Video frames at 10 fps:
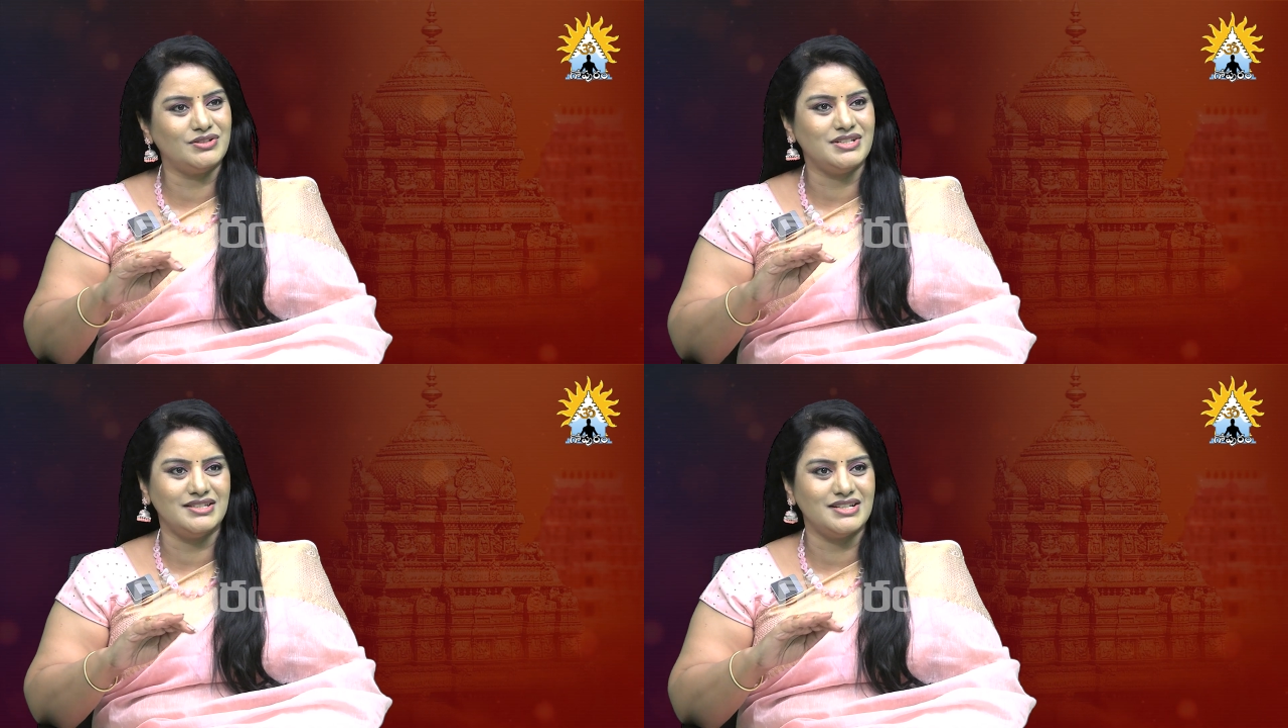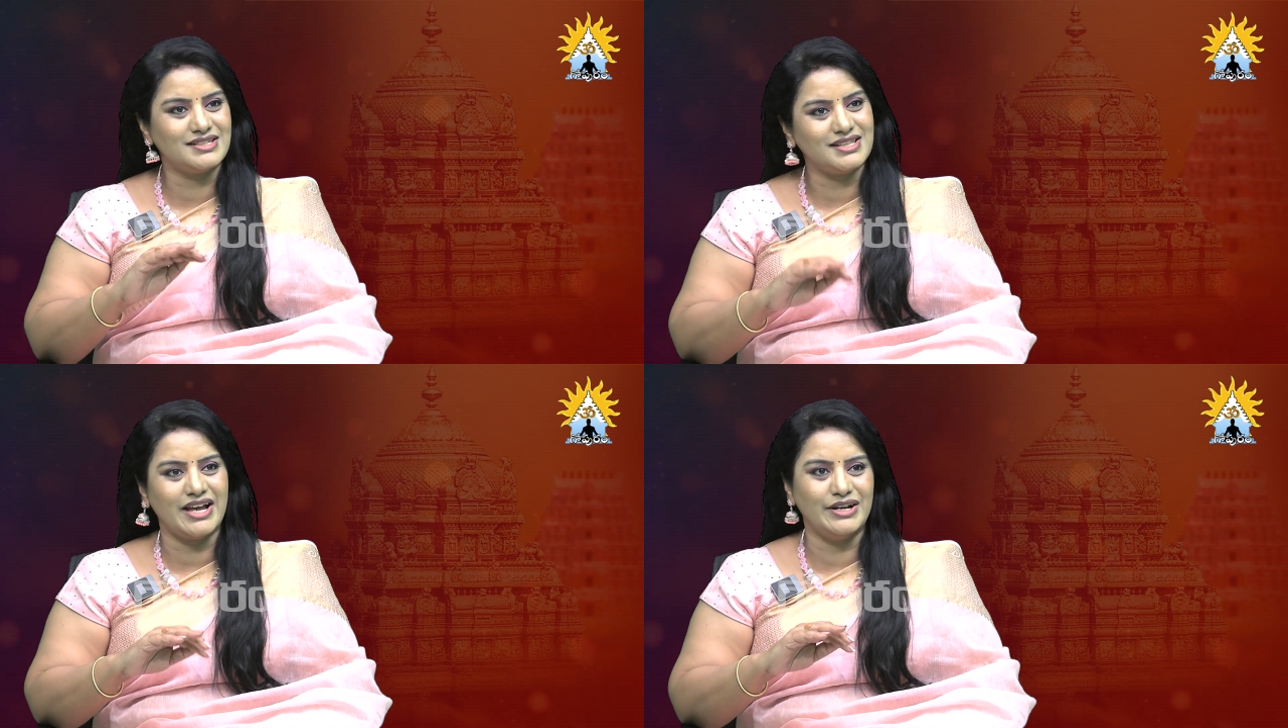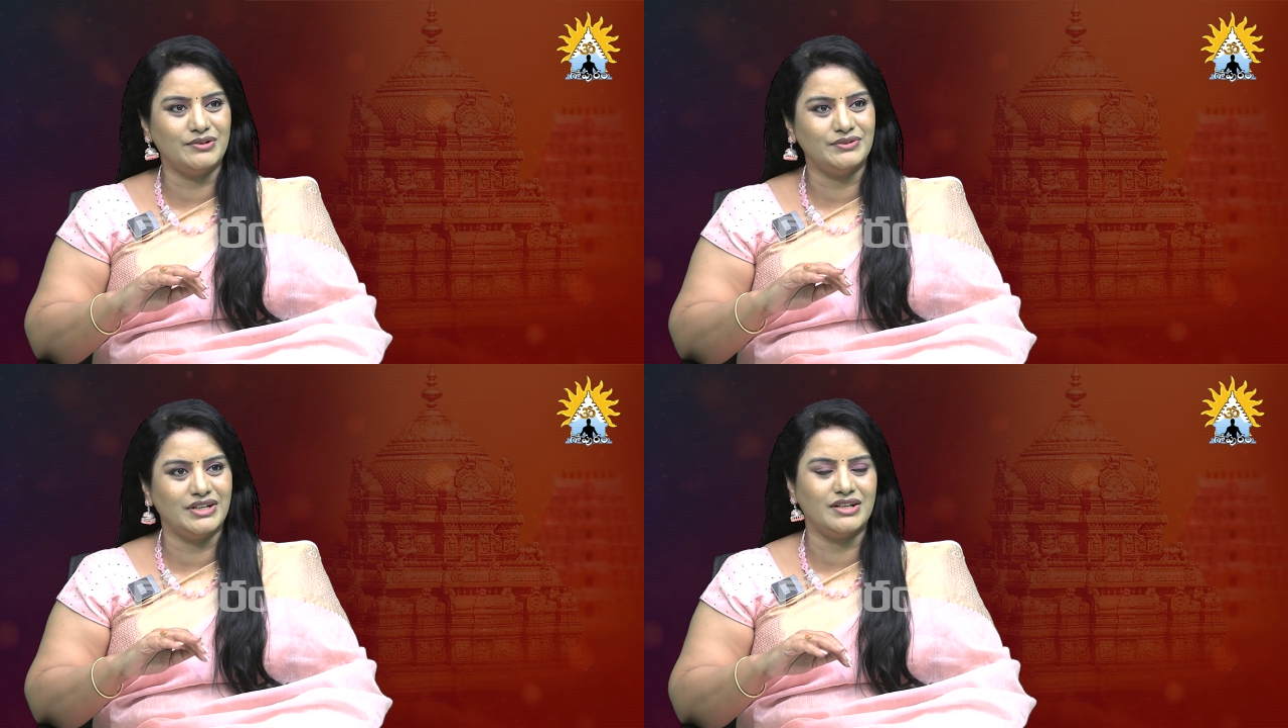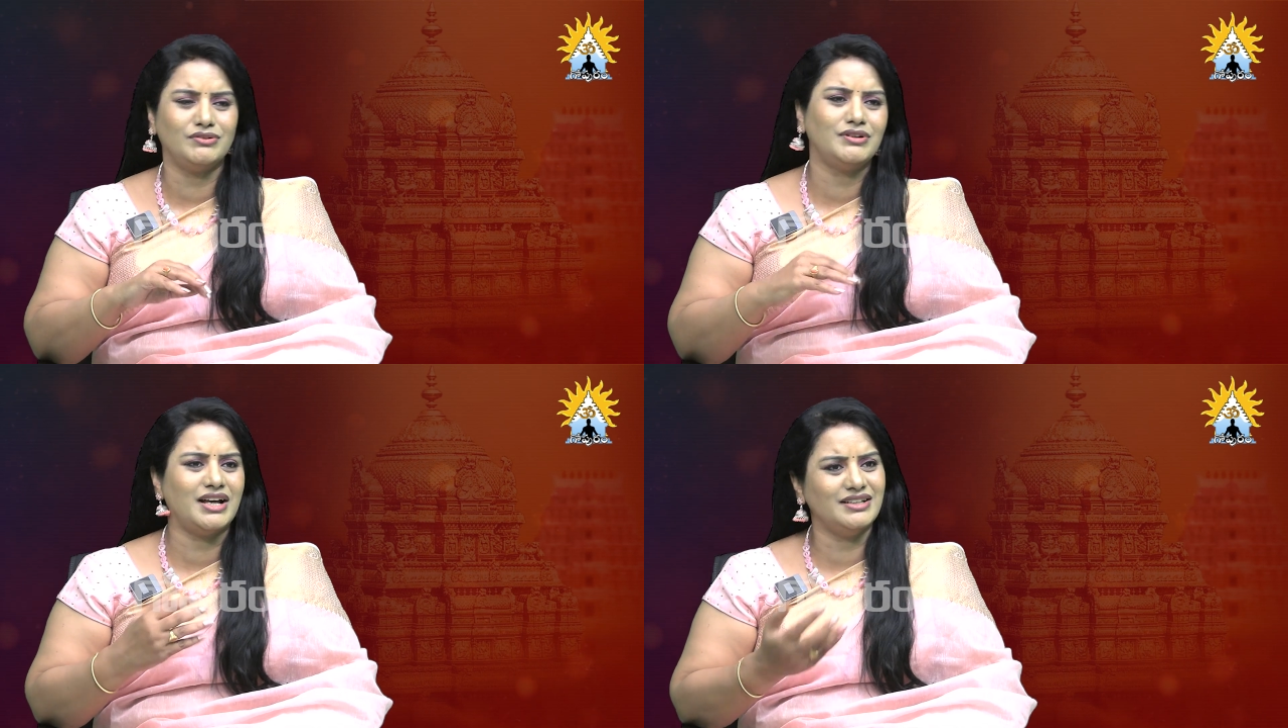ఆలోచించే స్థాయిలో
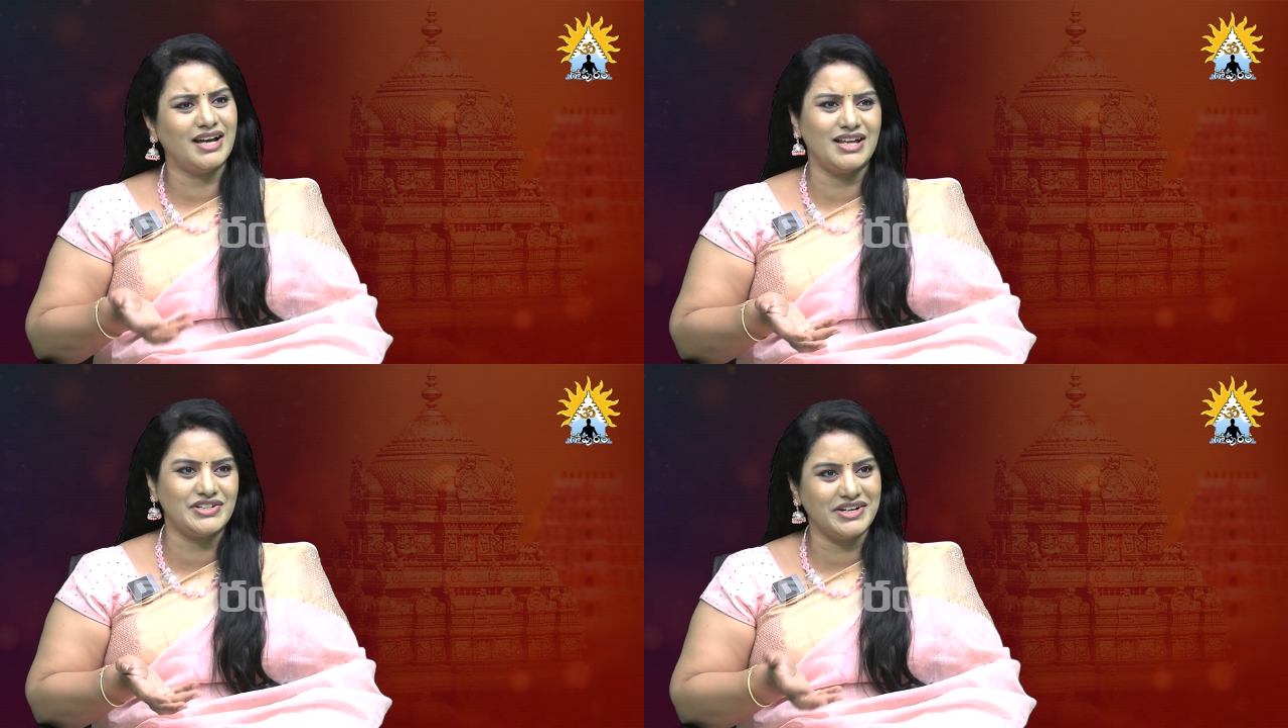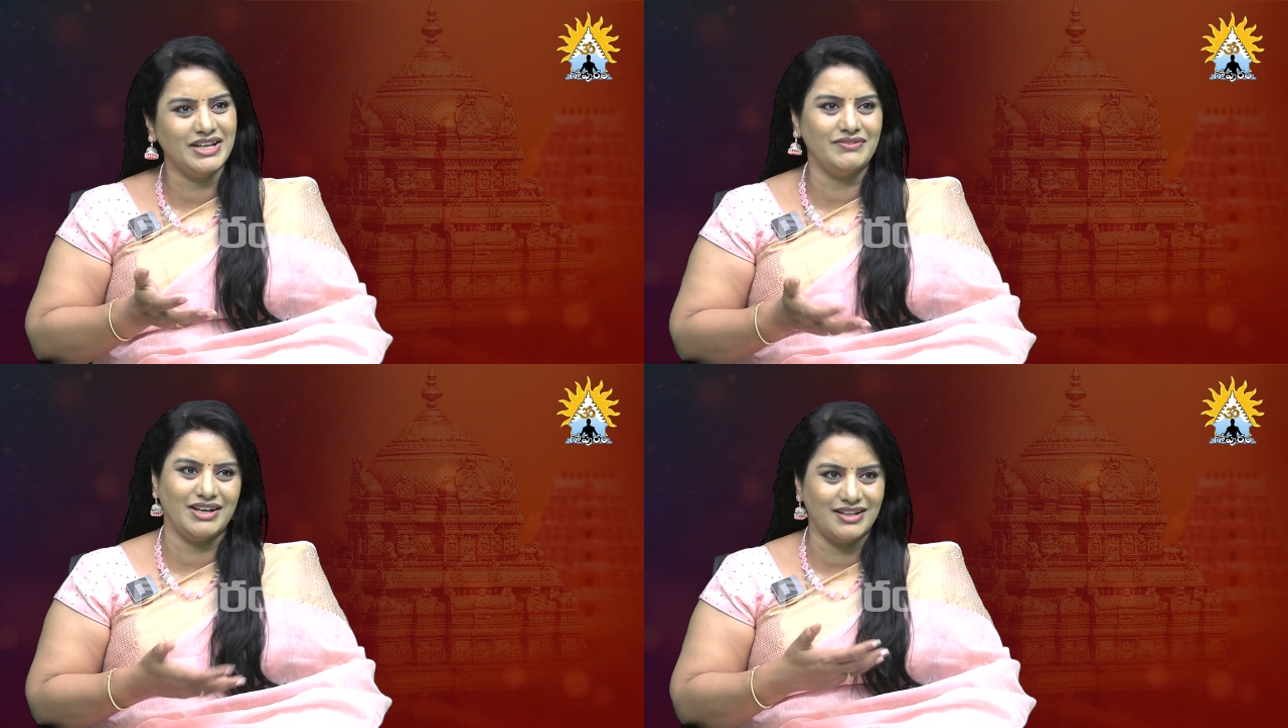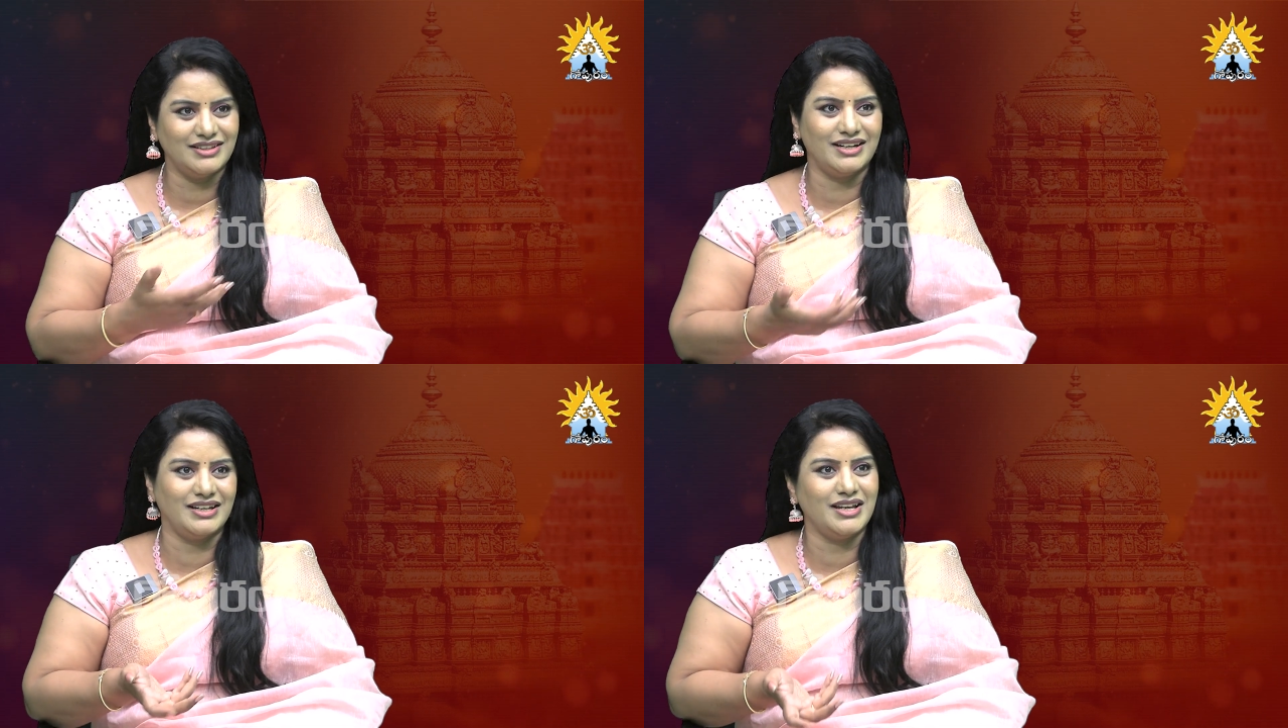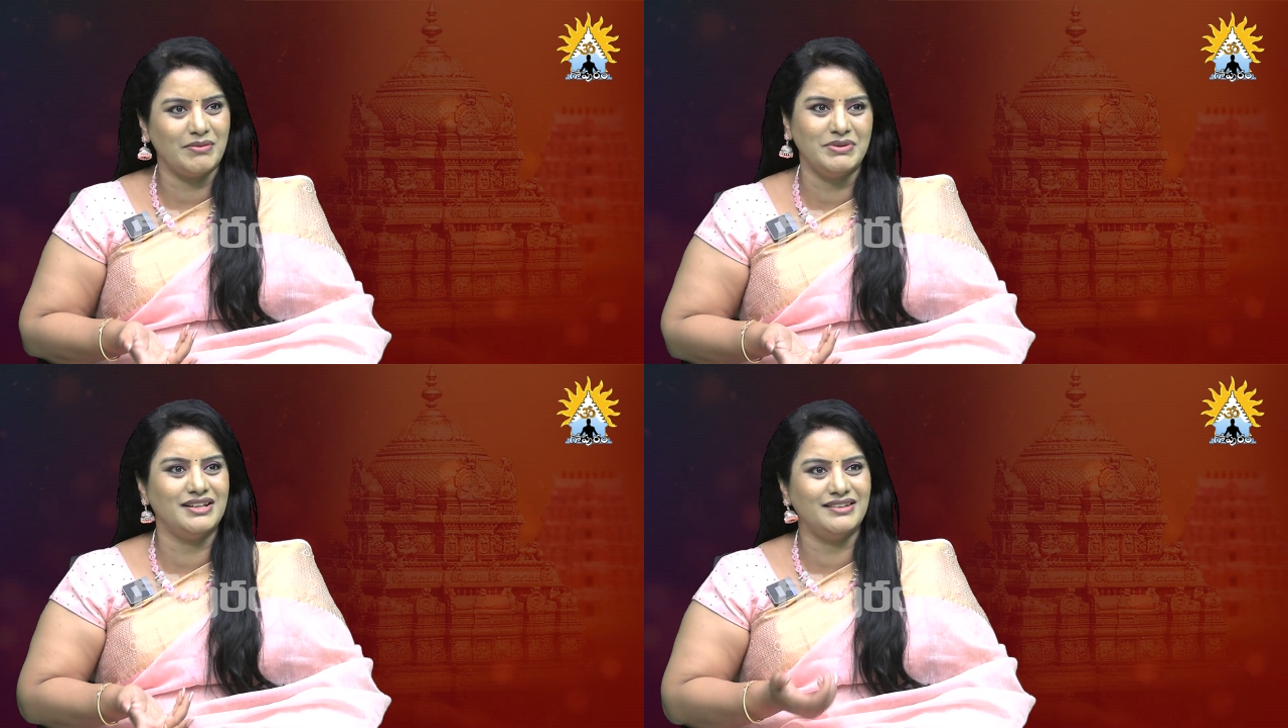ఉన్నారు అది హర్షణీయమే అందరికీ
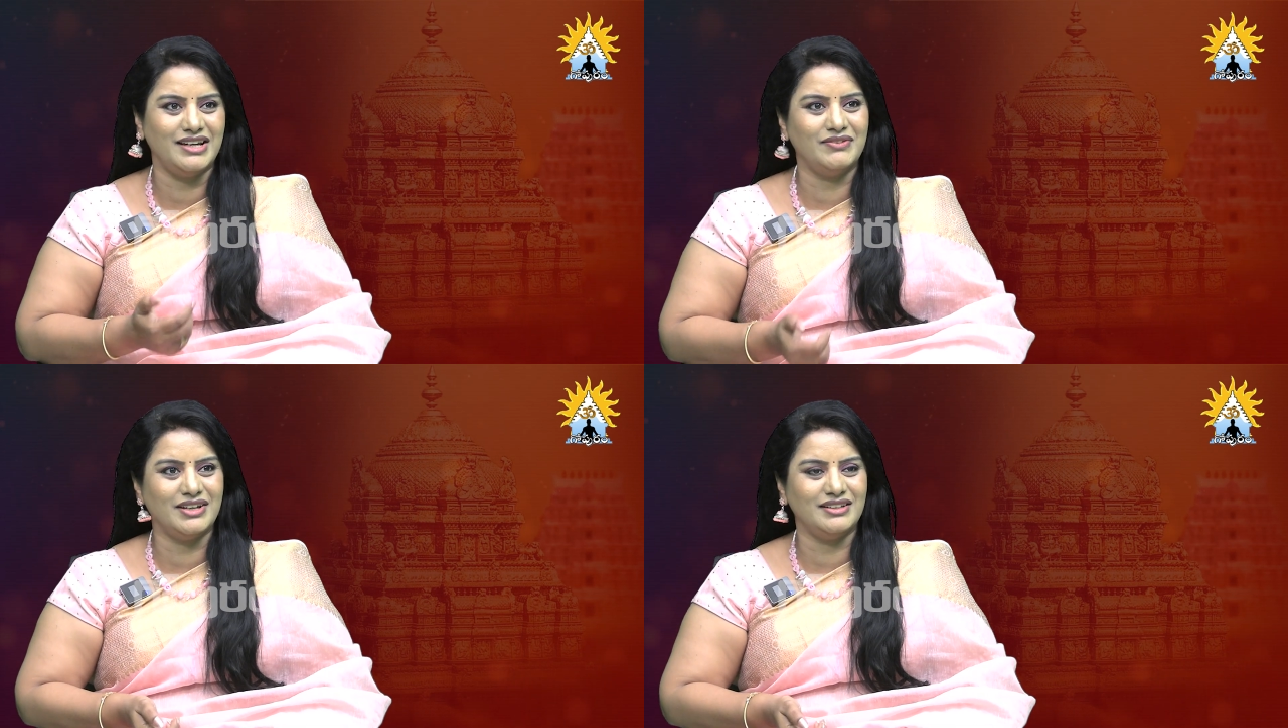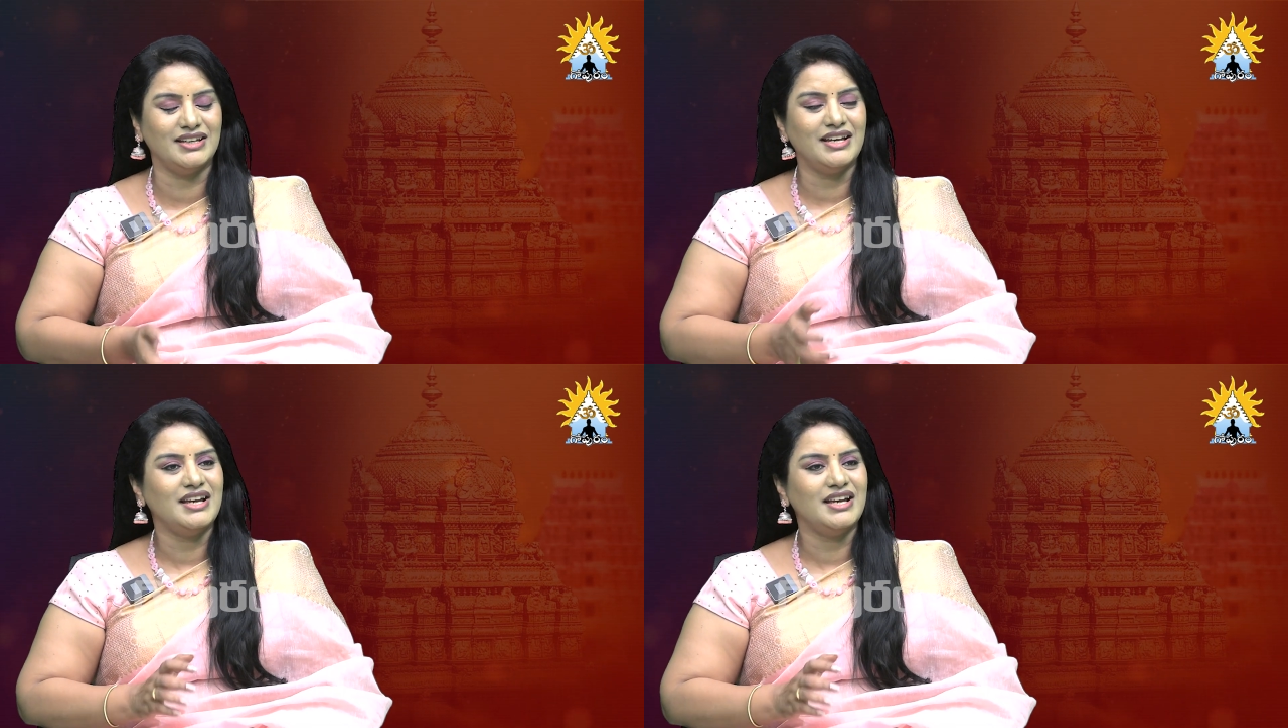అభినందనీయమే అది